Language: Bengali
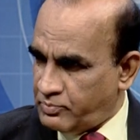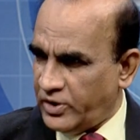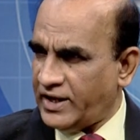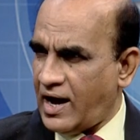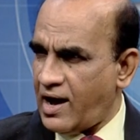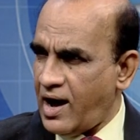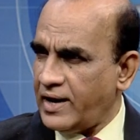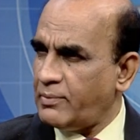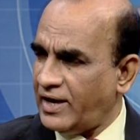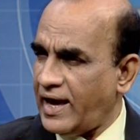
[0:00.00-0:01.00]
পরীক্ষা
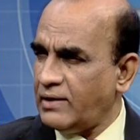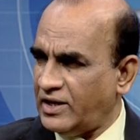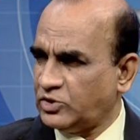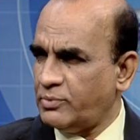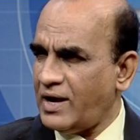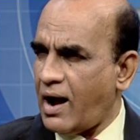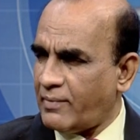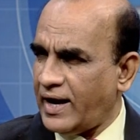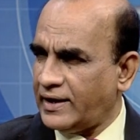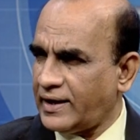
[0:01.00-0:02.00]
এমআরআইয়ের মাধ্যমে
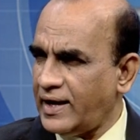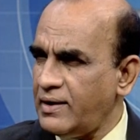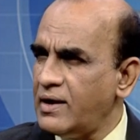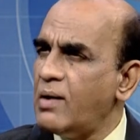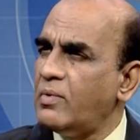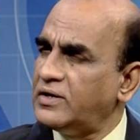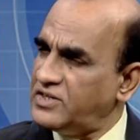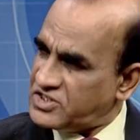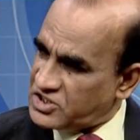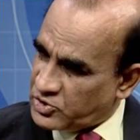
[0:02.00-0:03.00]
আমরা এটাকে
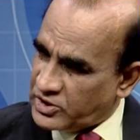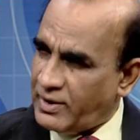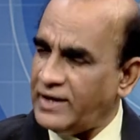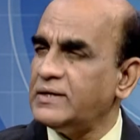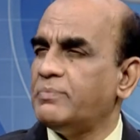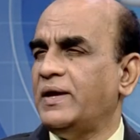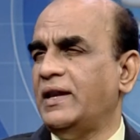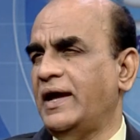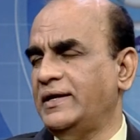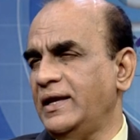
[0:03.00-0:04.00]
নিশ্চিত হতে পারি যে
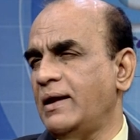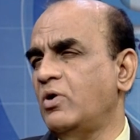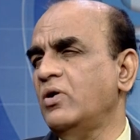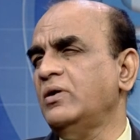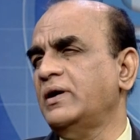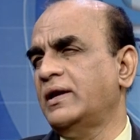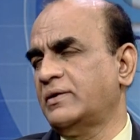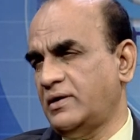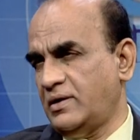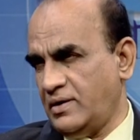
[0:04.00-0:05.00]
পিএলআইডি এবং এর
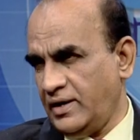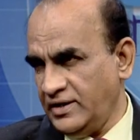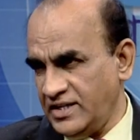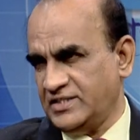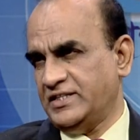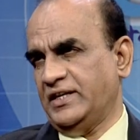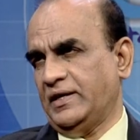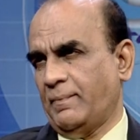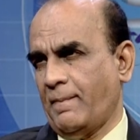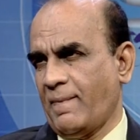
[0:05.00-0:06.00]
ইন্টেন্সিটি
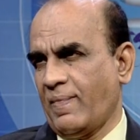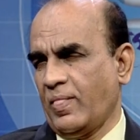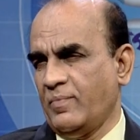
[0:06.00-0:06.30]
তো